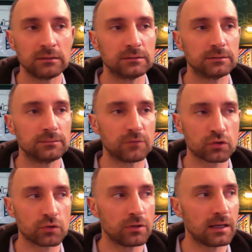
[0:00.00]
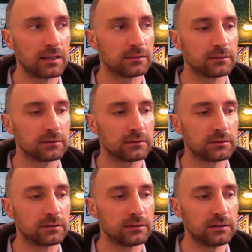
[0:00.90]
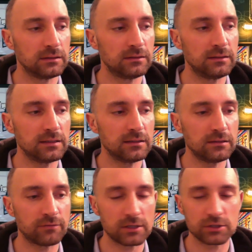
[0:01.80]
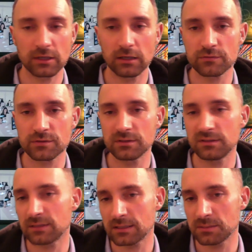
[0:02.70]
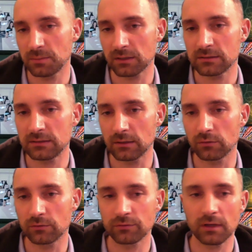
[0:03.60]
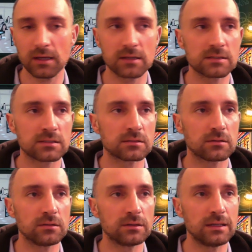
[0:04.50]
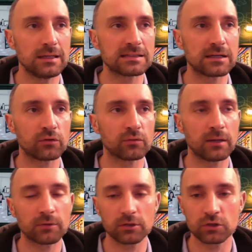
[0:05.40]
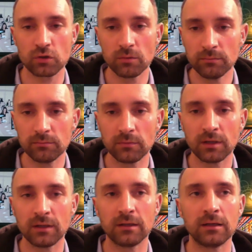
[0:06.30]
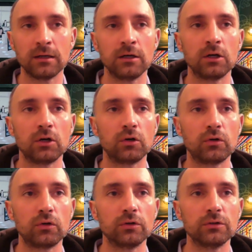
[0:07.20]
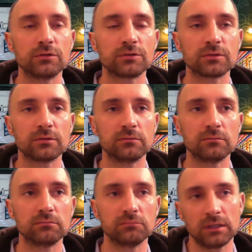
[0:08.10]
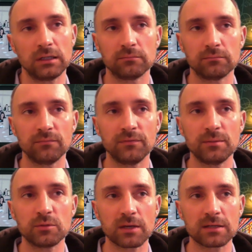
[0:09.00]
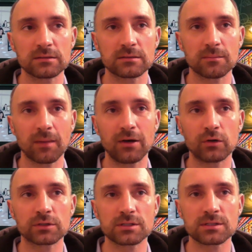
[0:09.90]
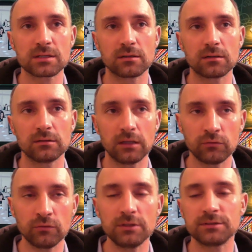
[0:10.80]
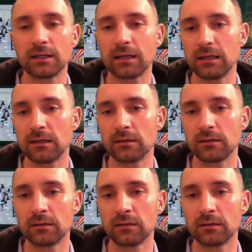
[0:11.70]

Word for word: Ähm, das Schöne an Dingen, die falsch gelaufen sind, ich kann sie berichtigen. Und von daher ist es auch überhaupt gar nicht schlimm. Und ja, dementsprechend braucht es natürlich eine kleine